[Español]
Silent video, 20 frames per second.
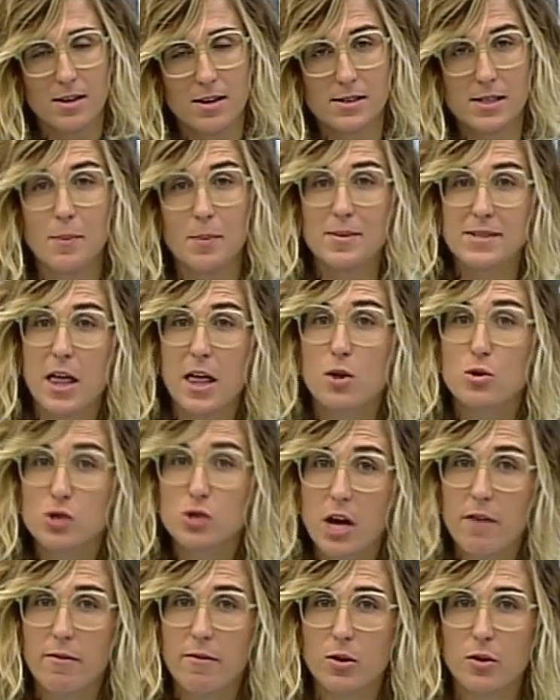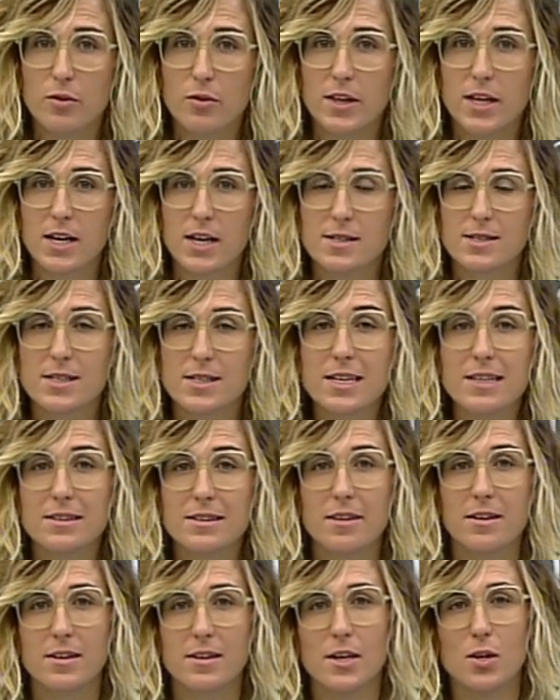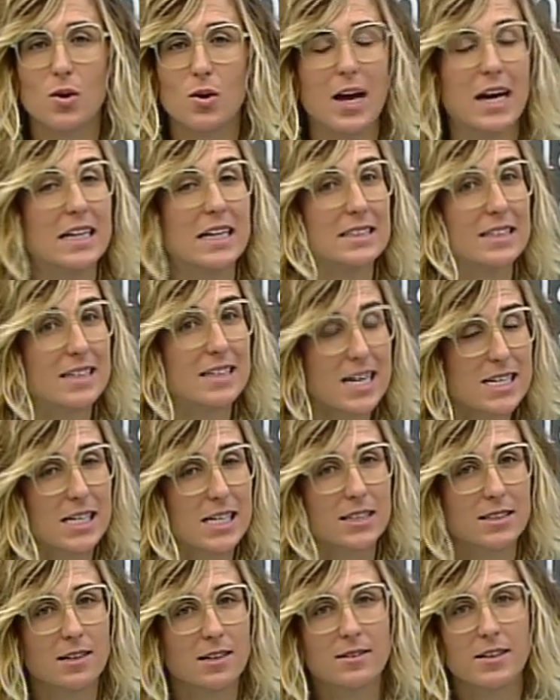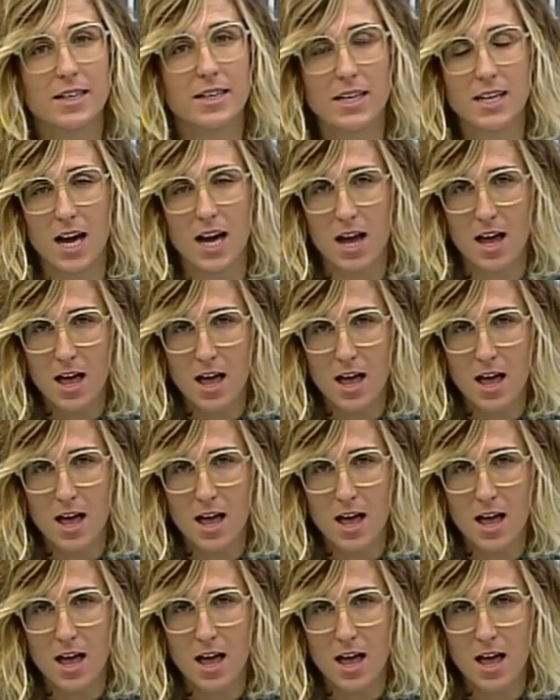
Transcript: este pasado sábado día 7 de enero, la Catedral Santanderina